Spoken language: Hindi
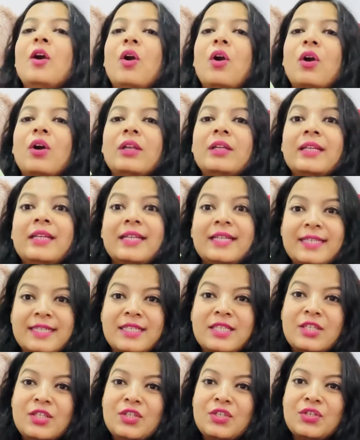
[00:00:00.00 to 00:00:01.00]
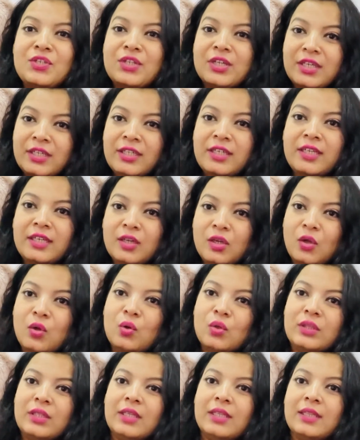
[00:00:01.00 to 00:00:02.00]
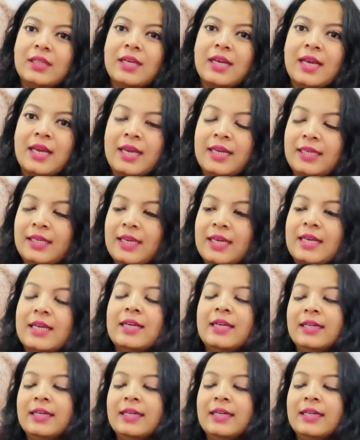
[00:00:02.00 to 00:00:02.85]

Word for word: और इंस्टेंट ग्लो देता है ये